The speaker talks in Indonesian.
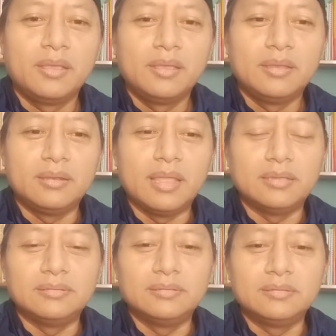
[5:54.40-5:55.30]

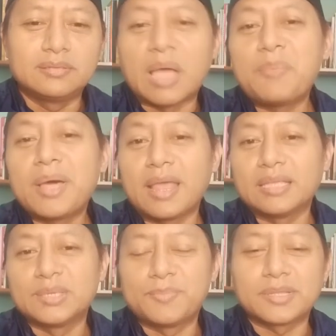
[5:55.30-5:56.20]
dan
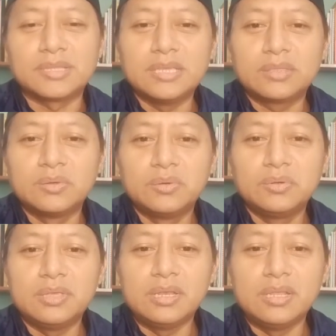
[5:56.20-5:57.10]
samalah seperti itu
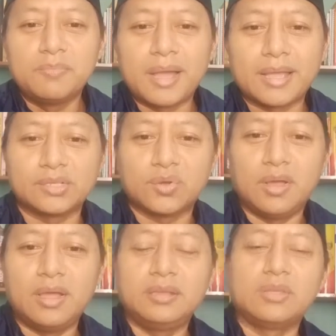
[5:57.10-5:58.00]
jadi paket
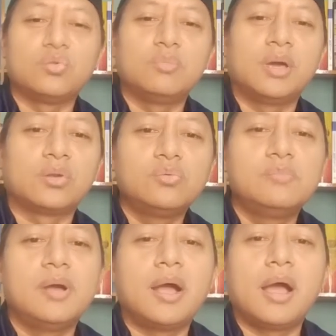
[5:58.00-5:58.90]
soal
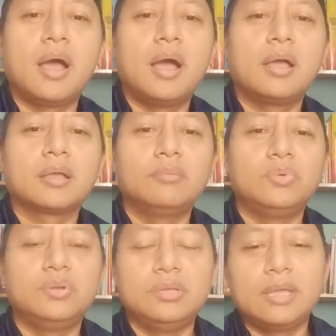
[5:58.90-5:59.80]
dirubah-rubah
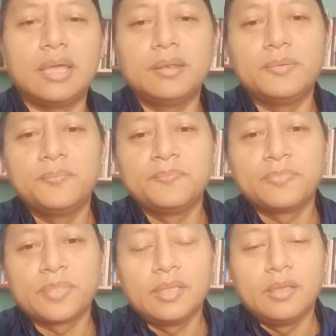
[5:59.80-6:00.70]
kemudian
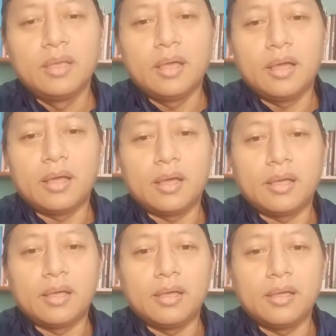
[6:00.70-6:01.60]

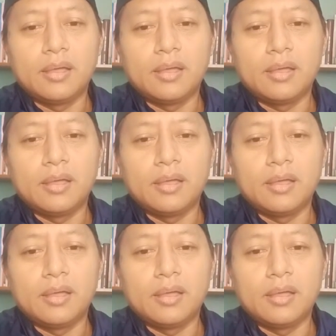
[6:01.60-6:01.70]
uh,